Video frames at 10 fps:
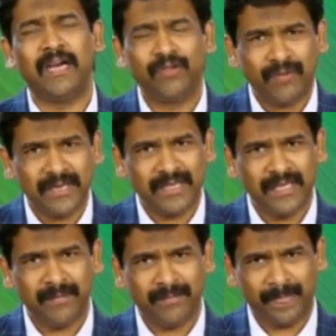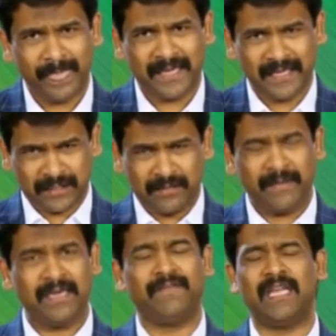అటువంటి
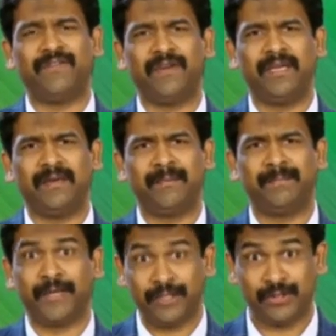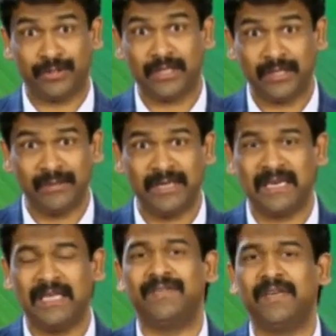కష్టమైన లైఫ్ని పరిశుద్ధంగా ఉండే
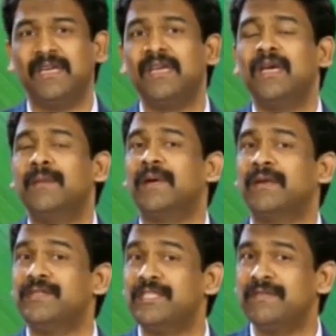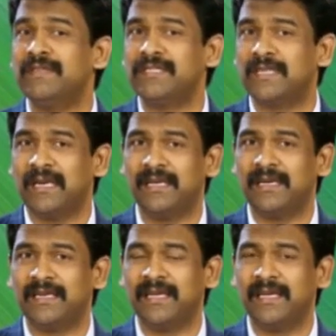లైఫ్ని మనం జీవించాలి
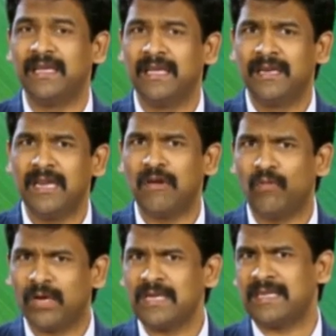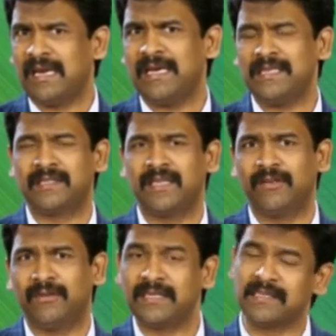అంటే నేను ఒక సలహా
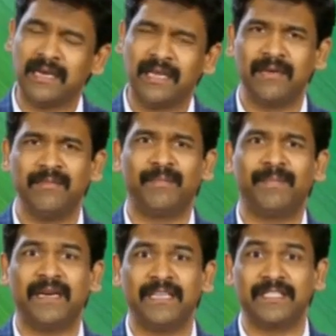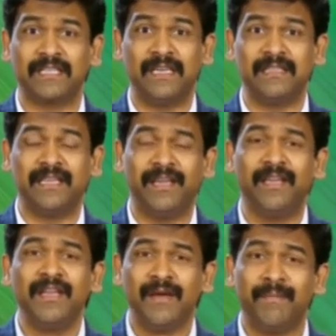ఇస్తాను ఆ సలహాను మీరు పాటించగలిగితే
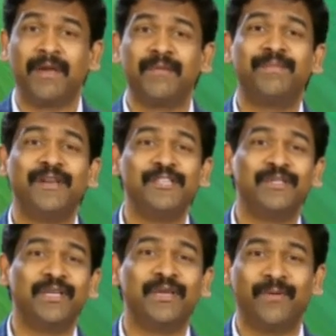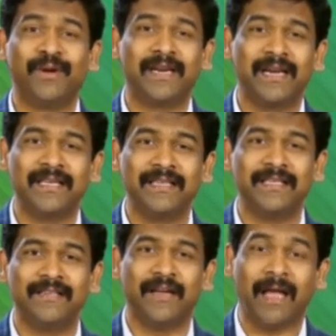మనం పరిశుద్ధంగా ఉండడానికి
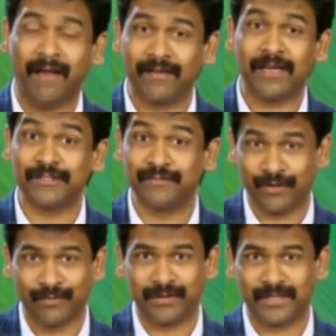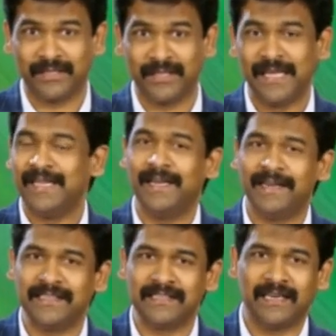ఆ అవకాశం ఎక్కువ ఉంటుంది
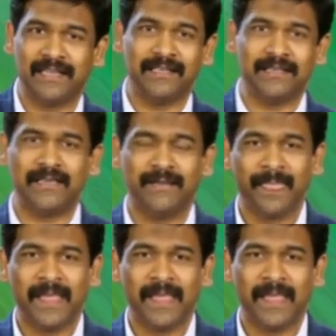ఏంటి ఆ సలహా తెలుసా